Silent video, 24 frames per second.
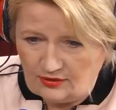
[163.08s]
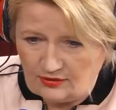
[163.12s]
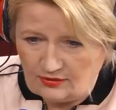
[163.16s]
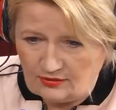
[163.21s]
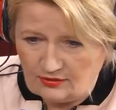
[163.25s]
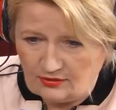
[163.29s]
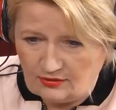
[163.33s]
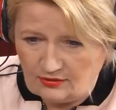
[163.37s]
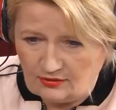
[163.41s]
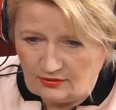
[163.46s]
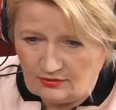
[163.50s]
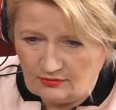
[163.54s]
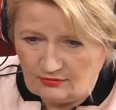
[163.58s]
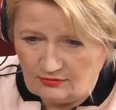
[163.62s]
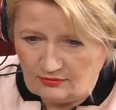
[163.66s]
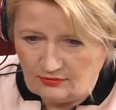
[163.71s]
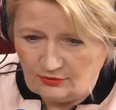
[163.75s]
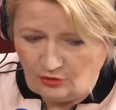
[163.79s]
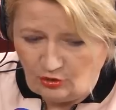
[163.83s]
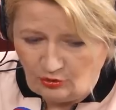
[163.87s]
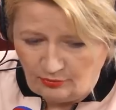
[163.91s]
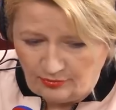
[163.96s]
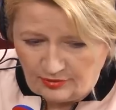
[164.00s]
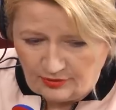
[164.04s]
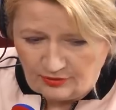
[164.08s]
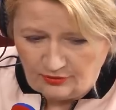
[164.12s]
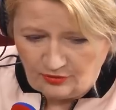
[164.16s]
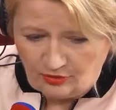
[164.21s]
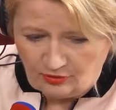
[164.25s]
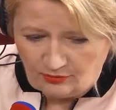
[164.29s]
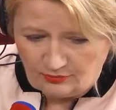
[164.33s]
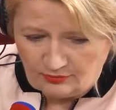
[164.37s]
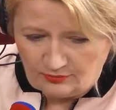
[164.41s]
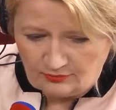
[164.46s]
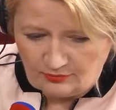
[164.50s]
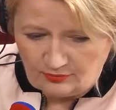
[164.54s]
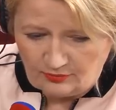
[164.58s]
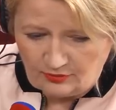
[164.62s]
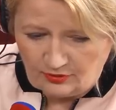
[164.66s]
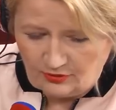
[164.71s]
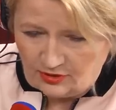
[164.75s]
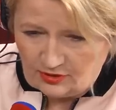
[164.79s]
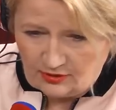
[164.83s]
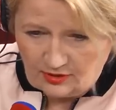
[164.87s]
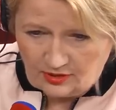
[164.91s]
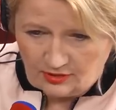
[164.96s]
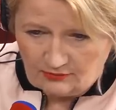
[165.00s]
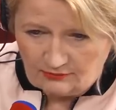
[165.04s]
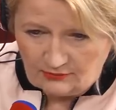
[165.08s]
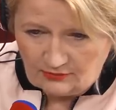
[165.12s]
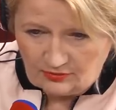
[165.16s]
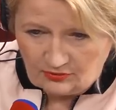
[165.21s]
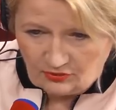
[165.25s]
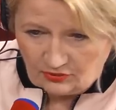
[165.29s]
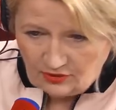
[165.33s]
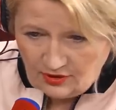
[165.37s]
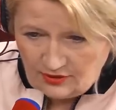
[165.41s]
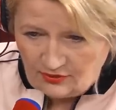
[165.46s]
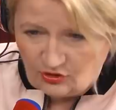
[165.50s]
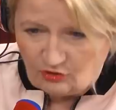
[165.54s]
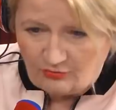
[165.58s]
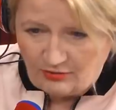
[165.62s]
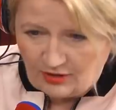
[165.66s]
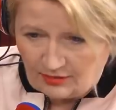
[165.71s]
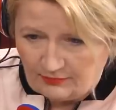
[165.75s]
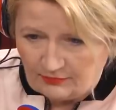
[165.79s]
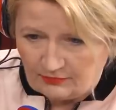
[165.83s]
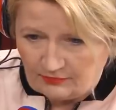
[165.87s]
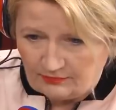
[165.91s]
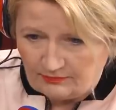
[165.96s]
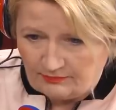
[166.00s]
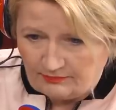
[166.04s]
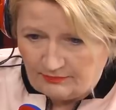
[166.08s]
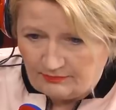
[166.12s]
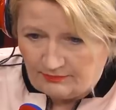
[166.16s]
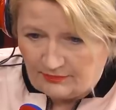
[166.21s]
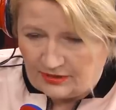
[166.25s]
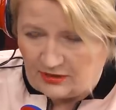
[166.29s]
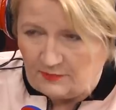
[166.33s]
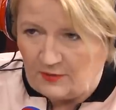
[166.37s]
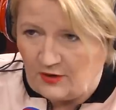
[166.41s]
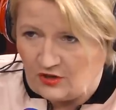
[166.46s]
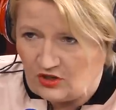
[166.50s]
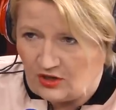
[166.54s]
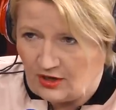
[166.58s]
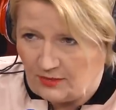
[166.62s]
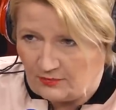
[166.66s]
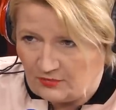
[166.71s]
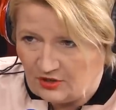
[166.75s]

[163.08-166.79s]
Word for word: jest y, dobry dom. To, jest, tak, to nie jest dobra, bezpieczna Ale one